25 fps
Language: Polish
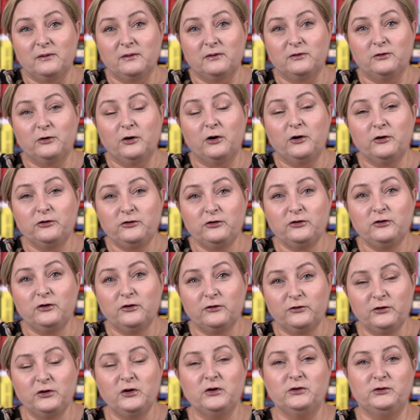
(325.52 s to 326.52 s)
dochodzi
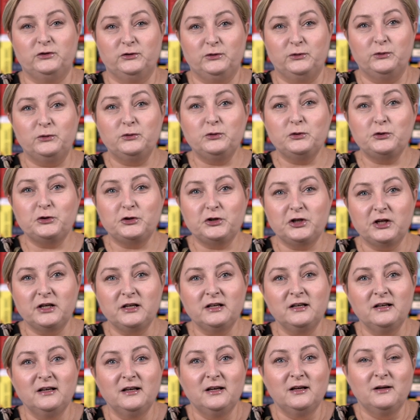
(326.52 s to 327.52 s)
do wniosku,
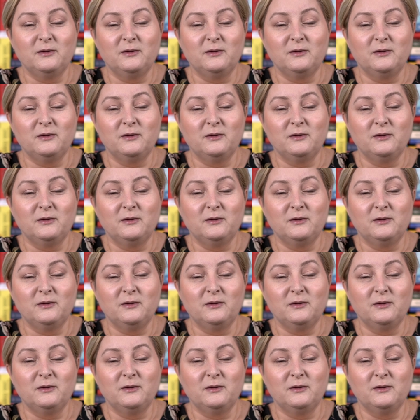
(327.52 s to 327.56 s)
że